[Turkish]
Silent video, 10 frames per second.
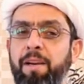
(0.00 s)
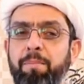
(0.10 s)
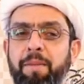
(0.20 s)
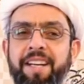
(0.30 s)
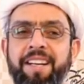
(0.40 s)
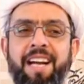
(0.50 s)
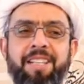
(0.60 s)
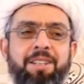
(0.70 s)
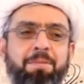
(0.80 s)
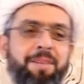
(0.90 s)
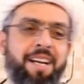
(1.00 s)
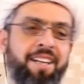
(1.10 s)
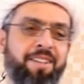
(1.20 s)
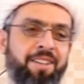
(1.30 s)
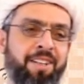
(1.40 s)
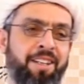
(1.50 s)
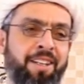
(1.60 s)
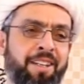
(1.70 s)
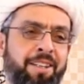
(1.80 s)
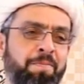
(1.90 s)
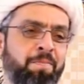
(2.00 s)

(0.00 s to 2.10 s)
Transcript: miras bıraktık.